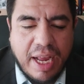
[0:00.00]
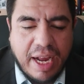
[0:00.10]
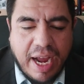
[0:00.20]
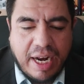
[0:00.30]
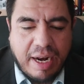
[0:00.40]

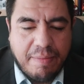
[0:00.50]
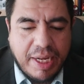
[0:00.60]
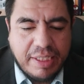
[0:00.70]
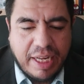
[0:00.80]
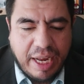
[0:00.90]
ganan
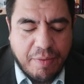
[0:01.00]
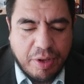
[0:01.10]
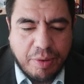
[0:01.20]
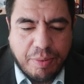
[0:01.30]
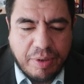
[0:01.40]
más en
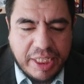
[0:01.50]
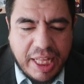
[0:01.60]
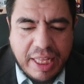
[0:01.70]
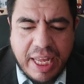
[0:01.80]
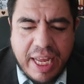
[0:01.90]
cuanto a
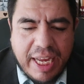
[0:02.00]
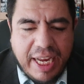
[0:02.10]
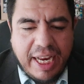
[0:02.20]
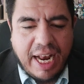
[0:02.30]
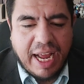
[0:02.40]
publicidad
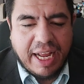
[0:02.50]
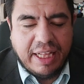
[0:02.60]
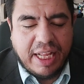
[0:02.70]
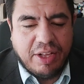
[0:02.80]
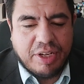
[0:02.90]
y la
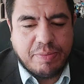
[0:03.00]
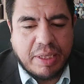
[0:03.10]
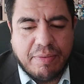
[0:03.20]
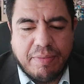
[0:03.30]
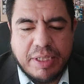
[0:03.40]
gente de otras
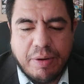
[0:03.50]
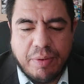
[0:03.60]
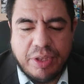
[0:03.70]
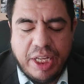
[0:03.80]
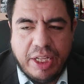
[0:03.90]
plataformas
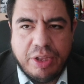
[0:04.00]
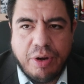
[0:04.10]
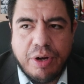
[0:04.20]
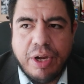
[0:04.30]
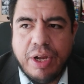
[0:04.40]
como
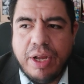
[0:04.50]
TikTok,